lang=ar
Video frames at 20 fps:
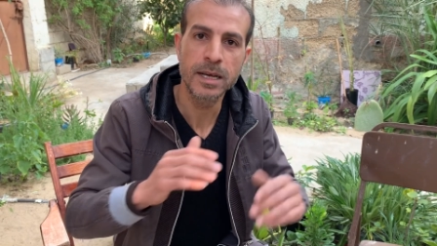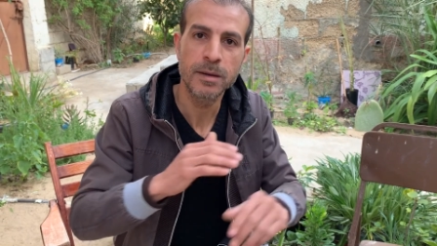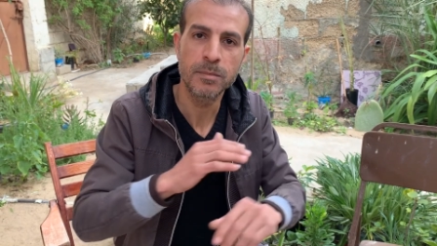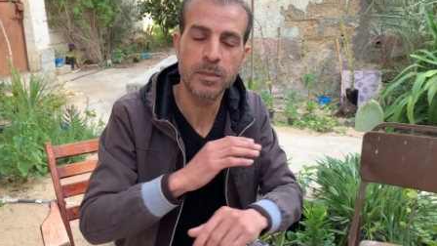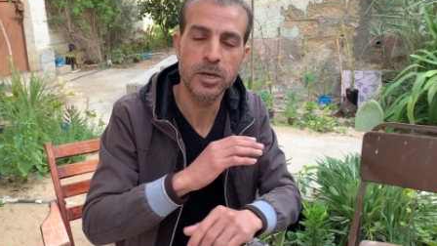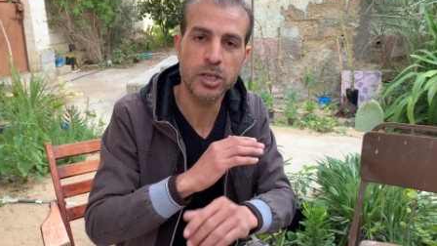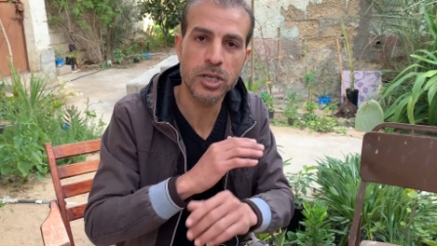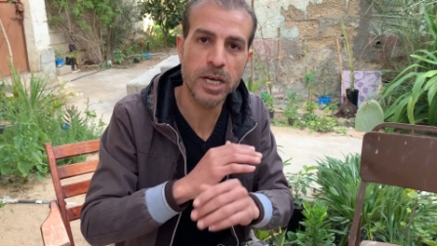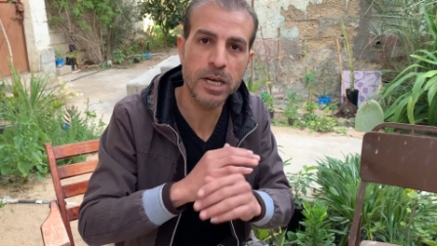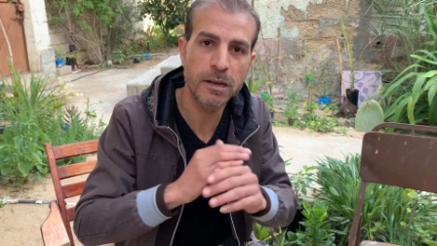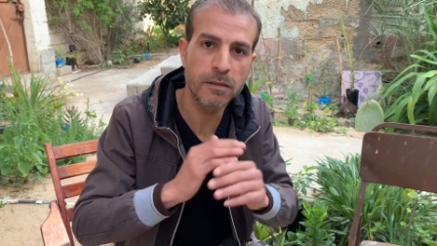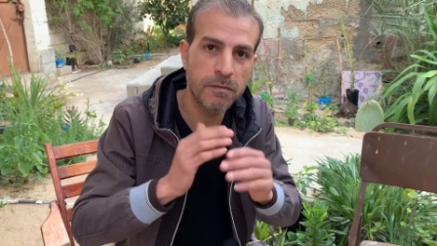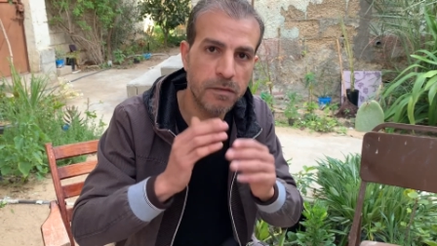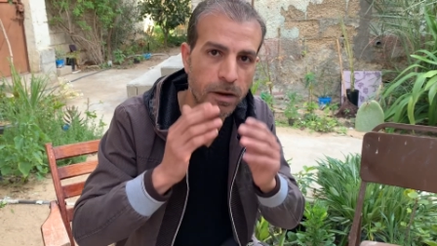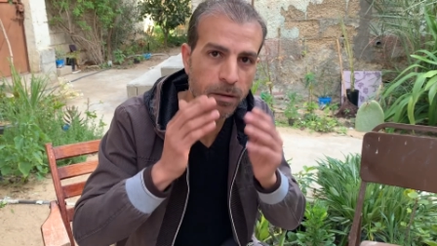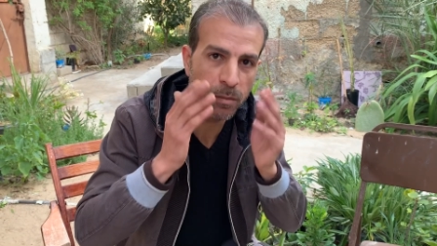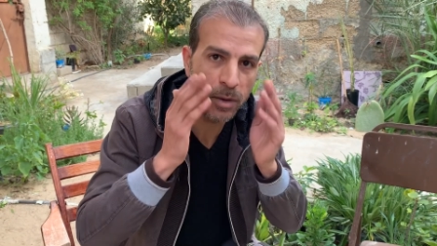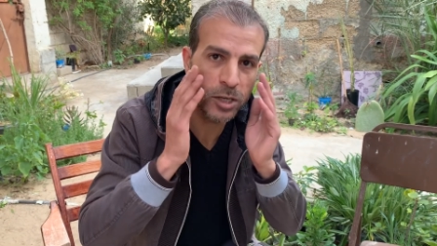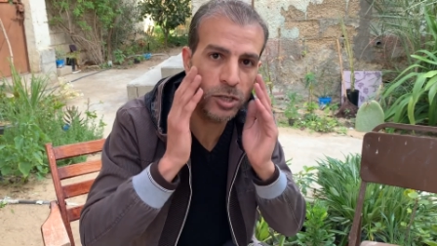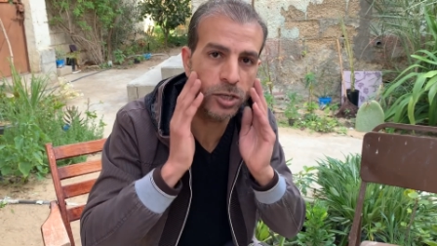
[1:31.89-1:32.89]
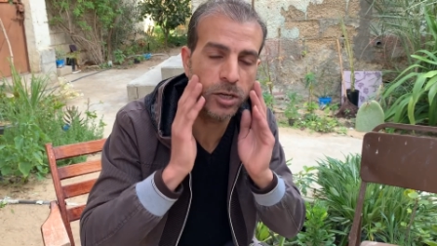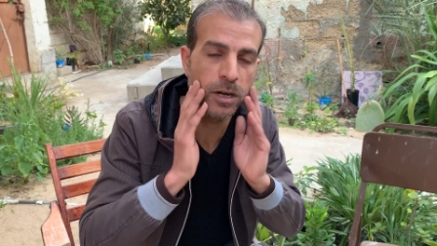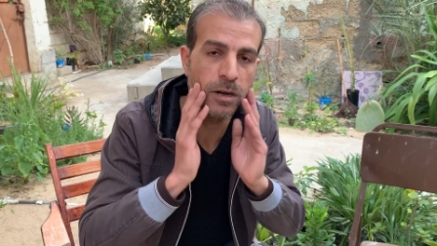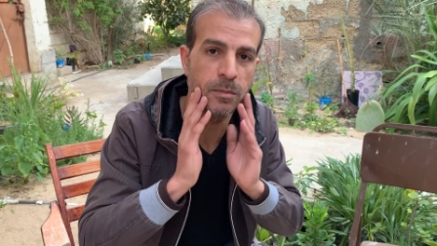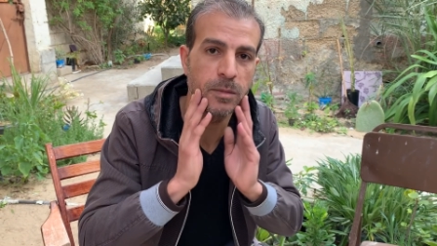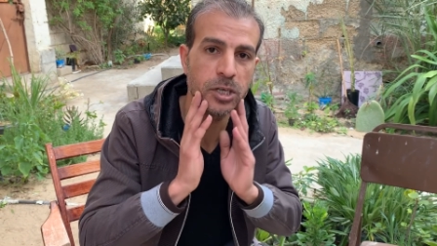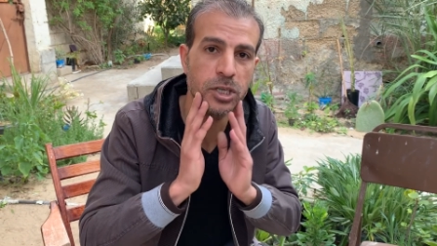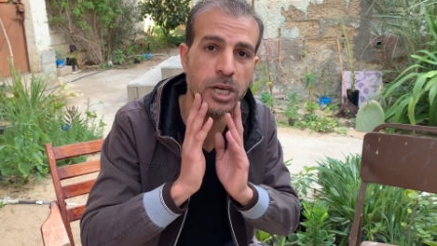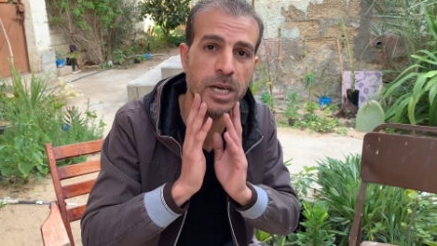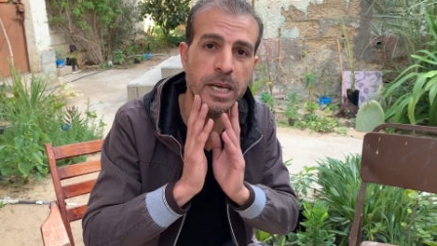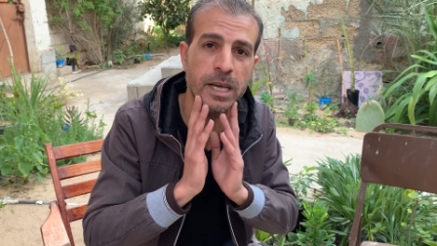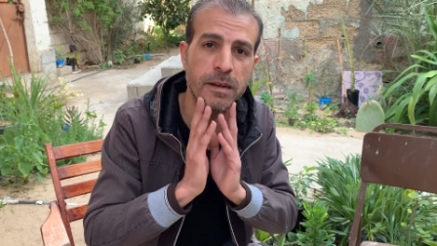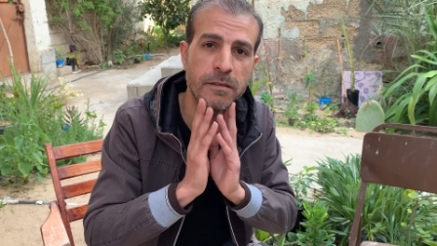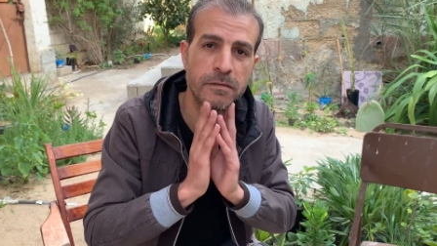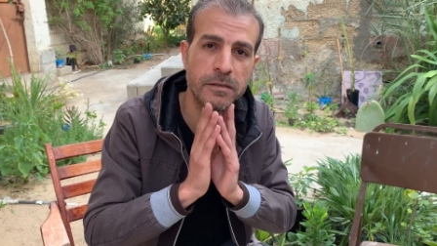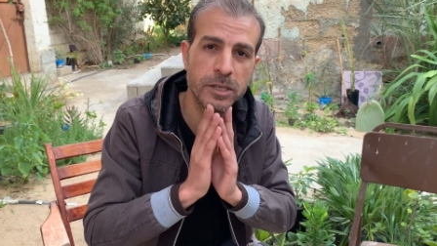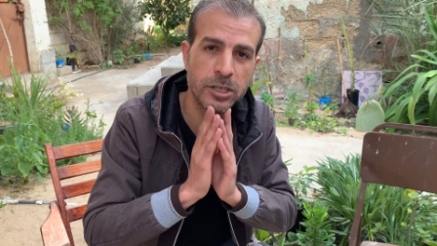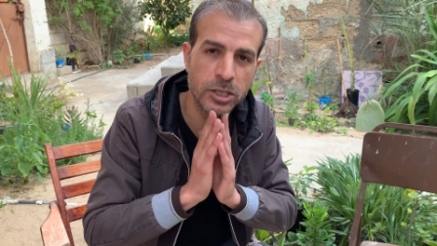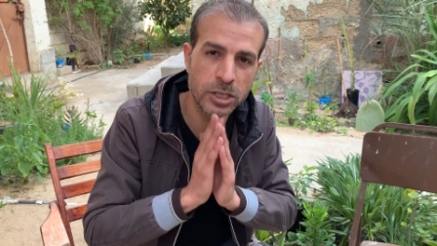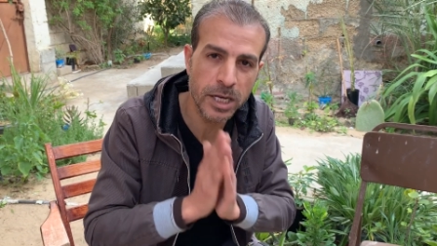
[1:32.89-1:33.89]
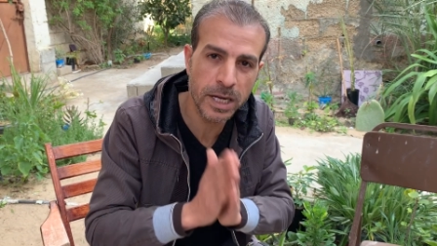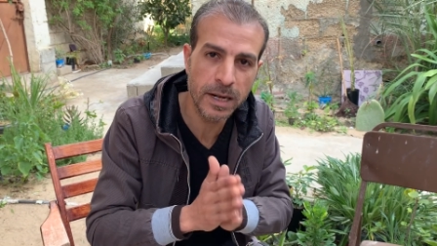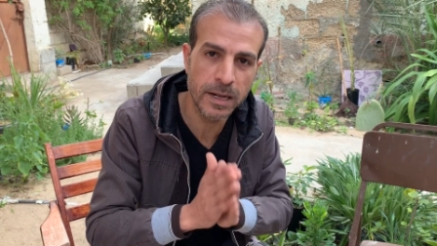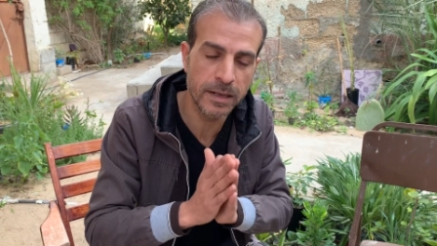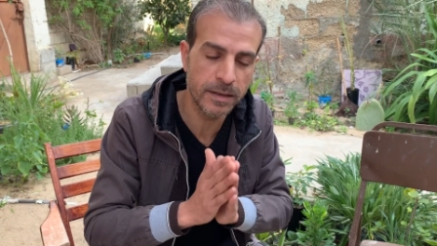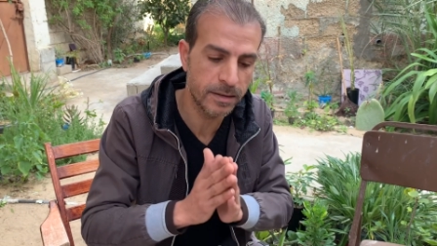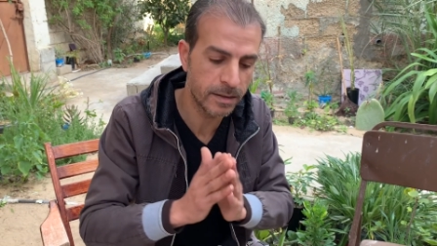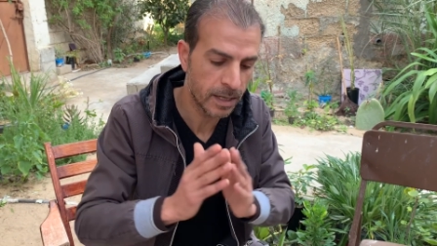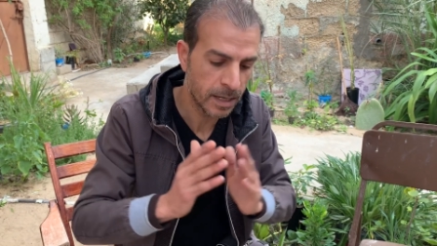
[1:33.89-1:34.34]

مشاكل في البشره مشاكل في الجلد